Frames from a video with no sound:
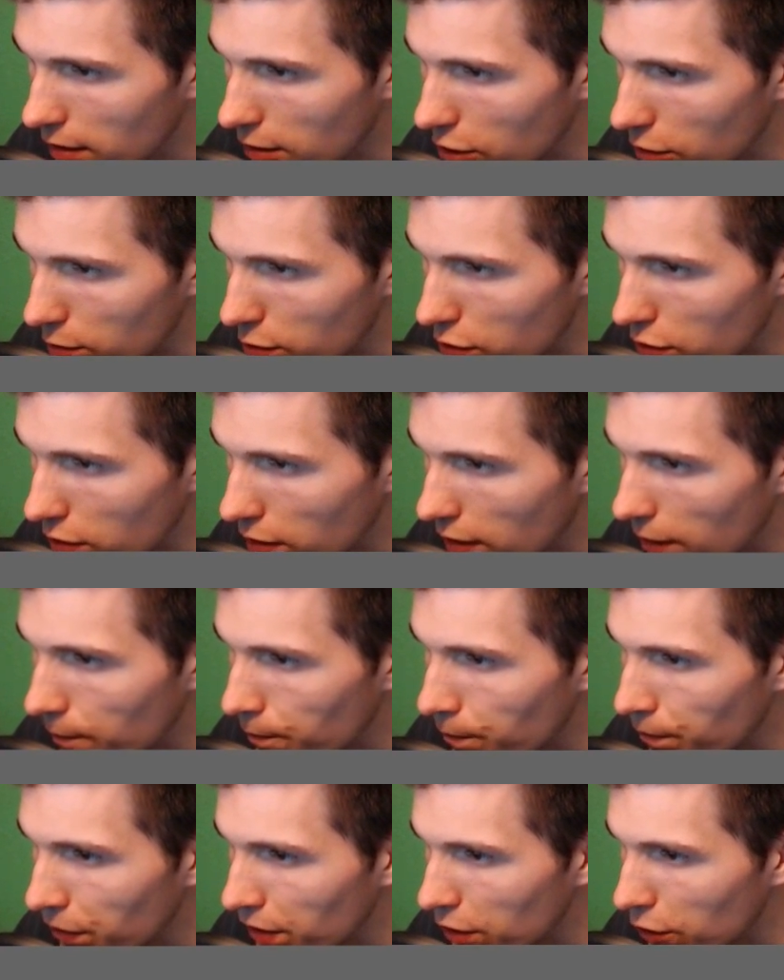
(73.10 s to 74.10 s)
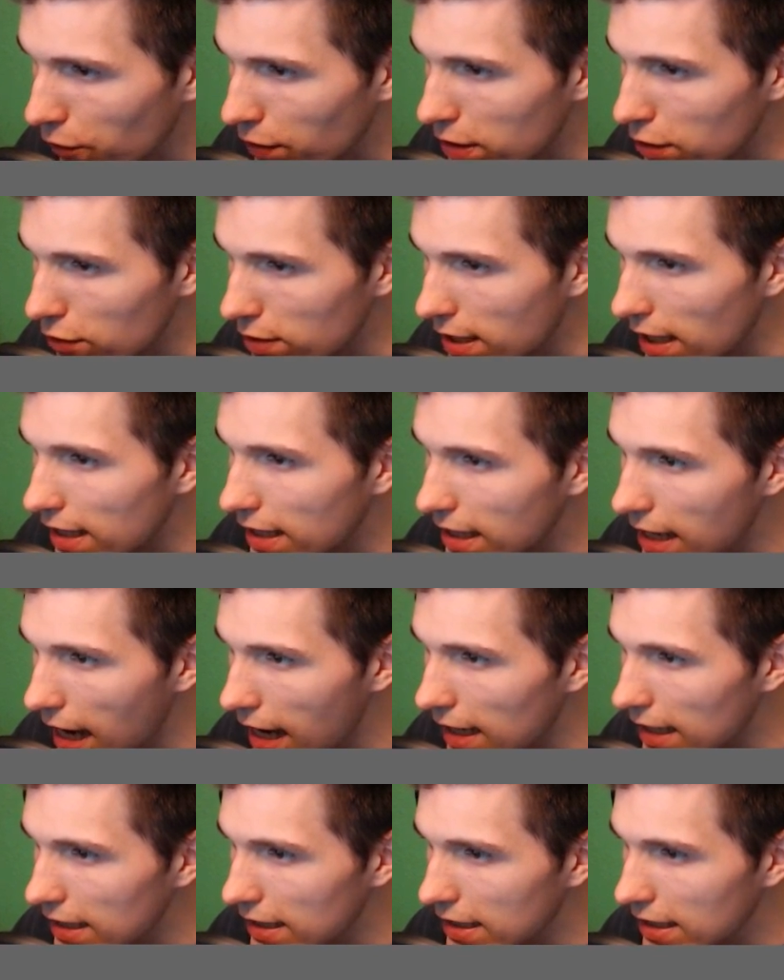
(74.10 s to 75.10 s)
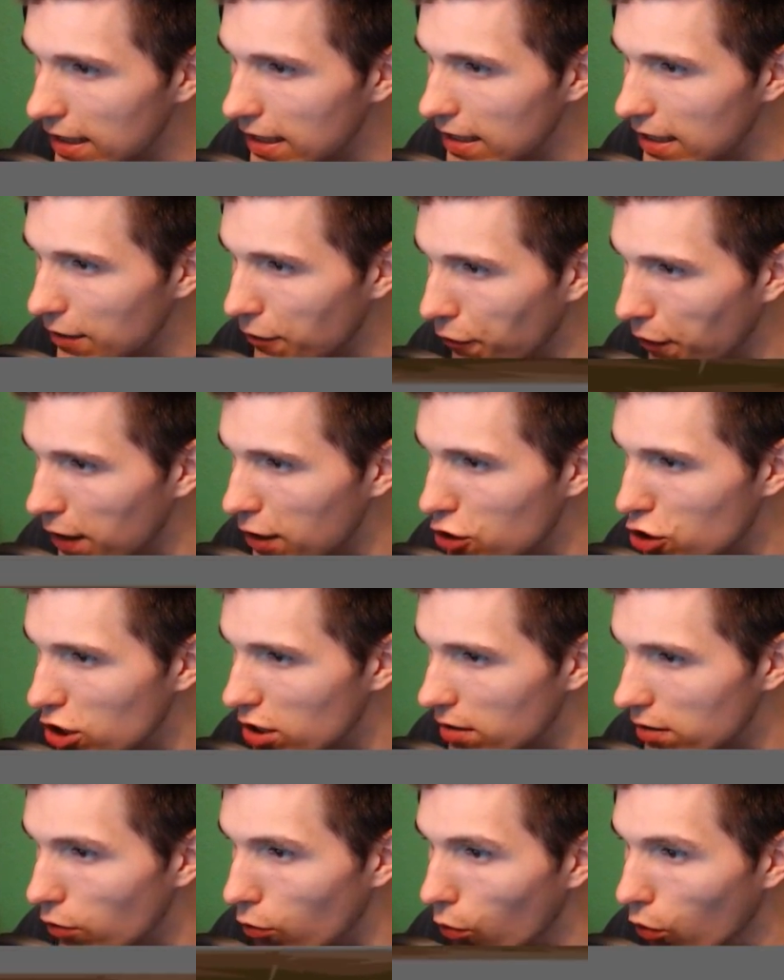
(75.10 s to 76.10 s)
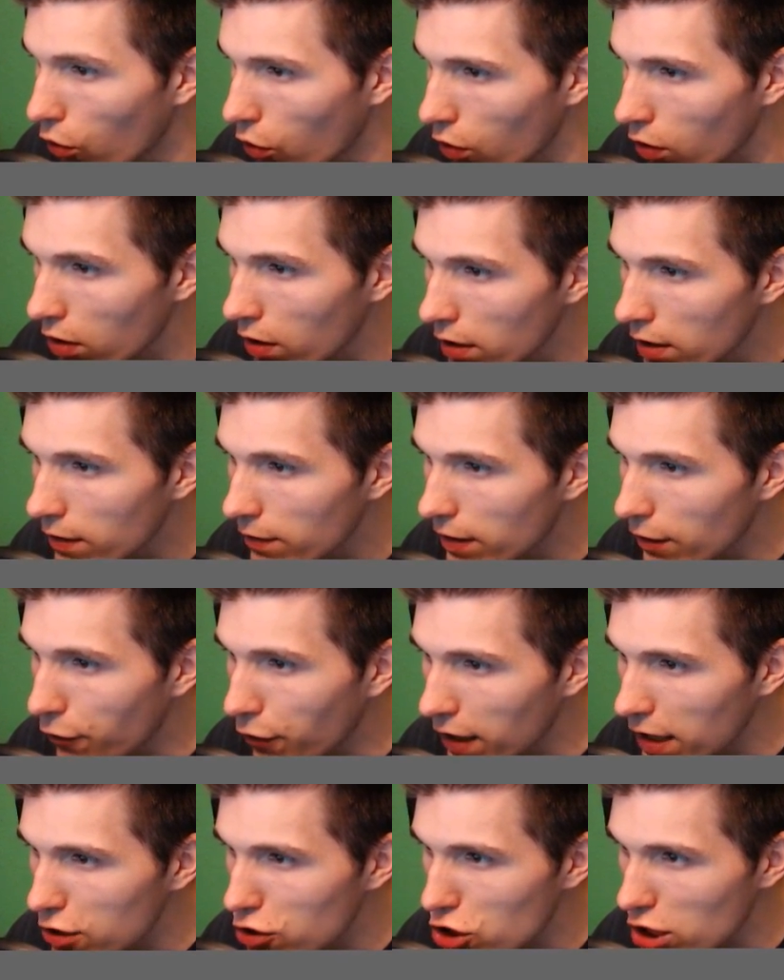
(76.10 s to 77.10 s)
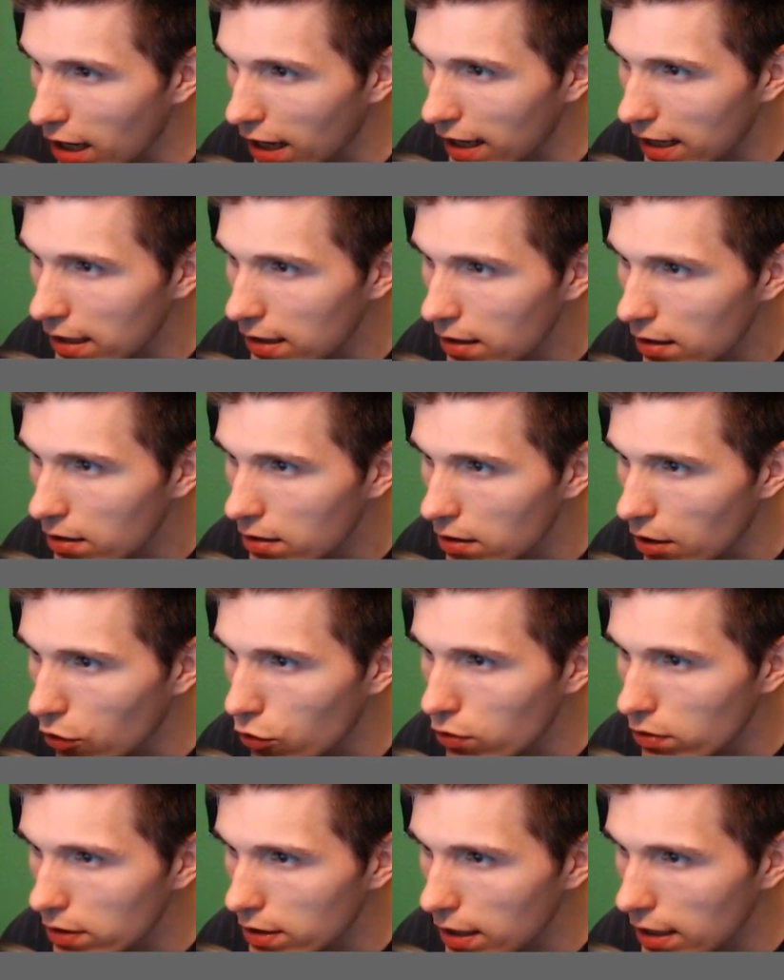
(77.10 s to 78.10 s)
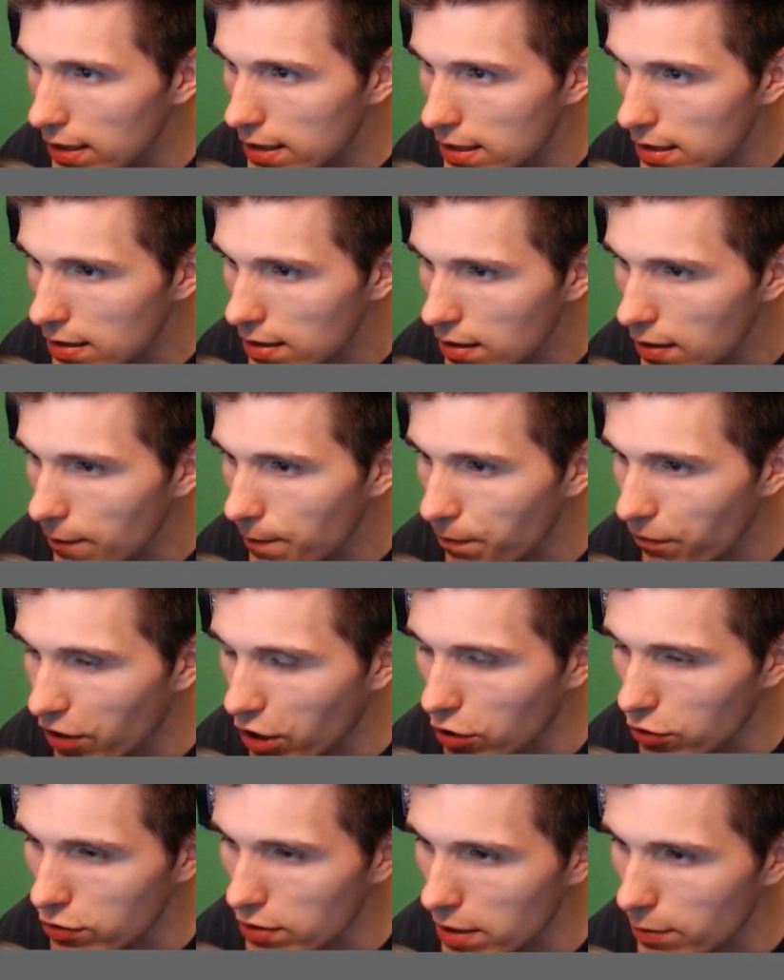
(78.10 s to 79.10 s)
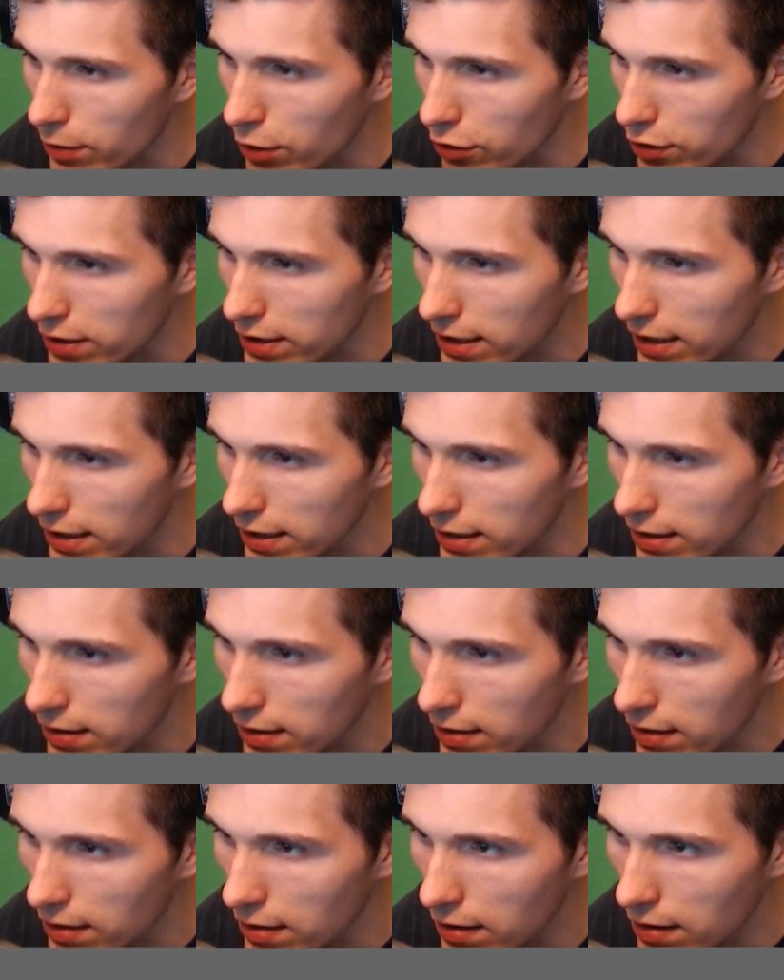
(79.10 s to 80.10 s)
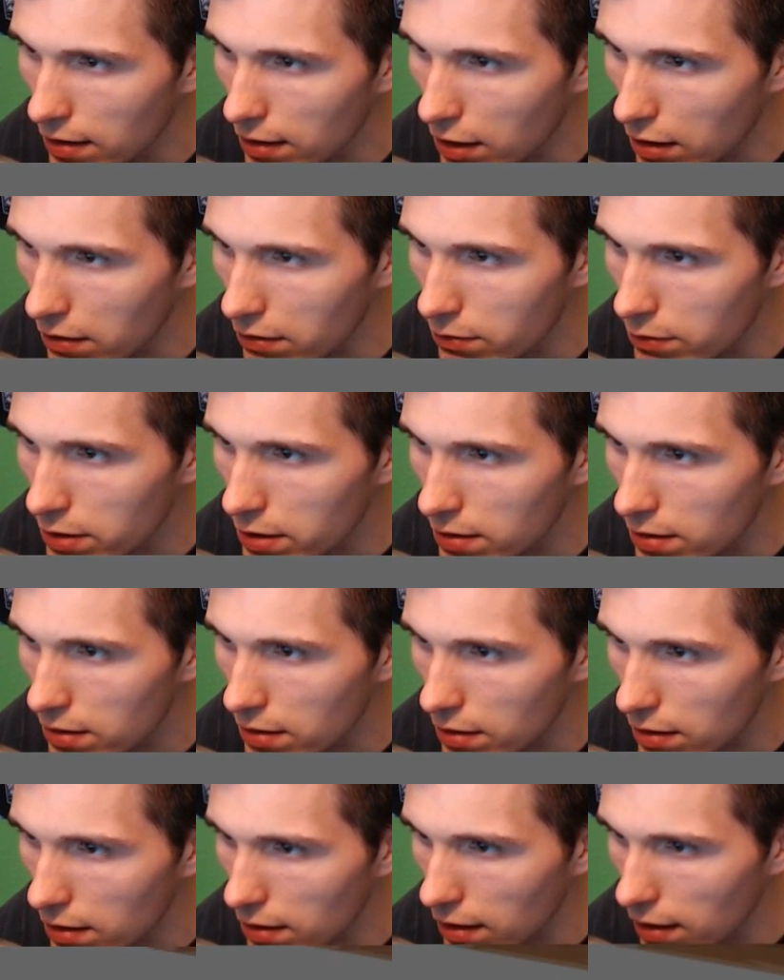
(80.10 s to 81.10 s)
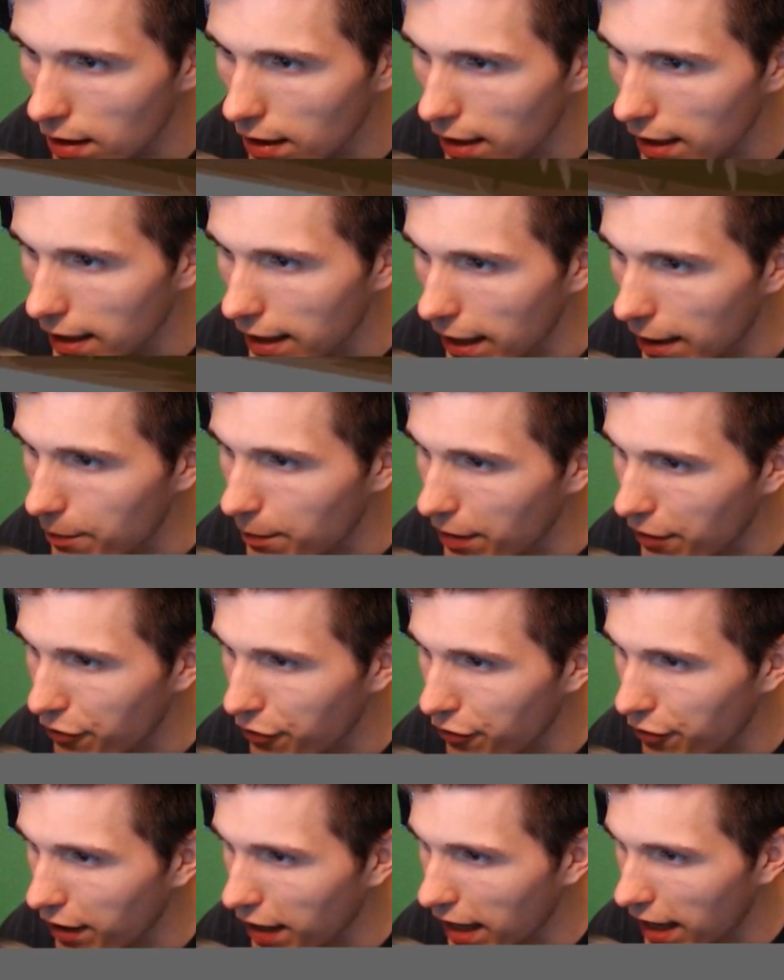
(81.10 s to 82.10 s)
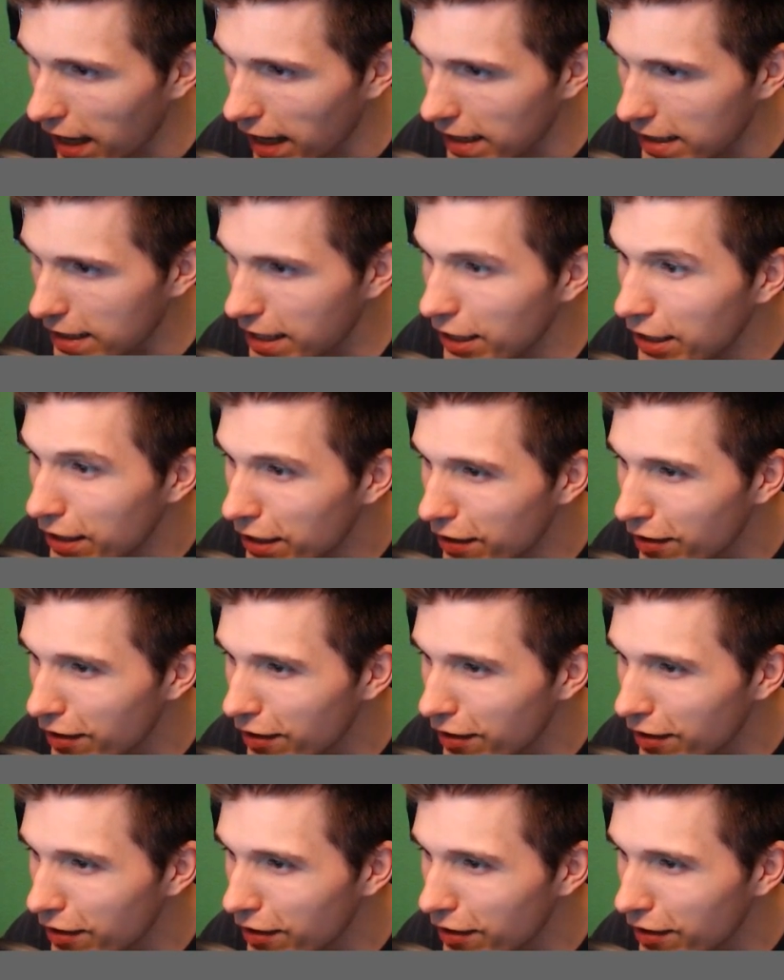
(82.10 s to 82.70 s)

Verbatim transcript: Komm schon. Und wieso ist denn hier eigentlich die, die Finish... Oh, die Finish-Line. Oh, jetzt. Wir können uns immer noch nicht drehen. Ich glaube, wir müssen... Ja, perfekt.